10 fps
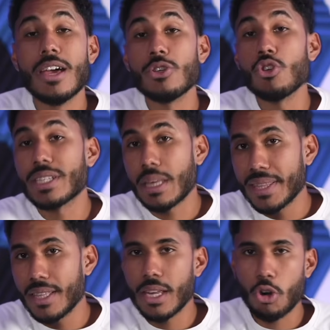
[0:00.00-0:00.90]
Y
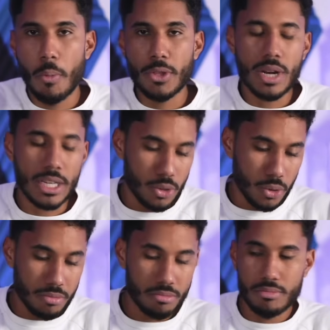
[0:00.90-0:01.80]
honestamente te recomiendo las
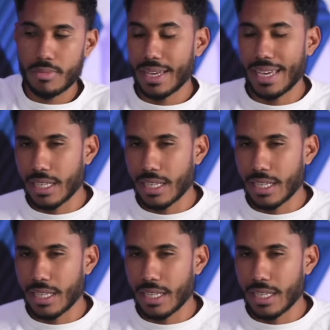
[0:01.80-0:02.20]
dos, que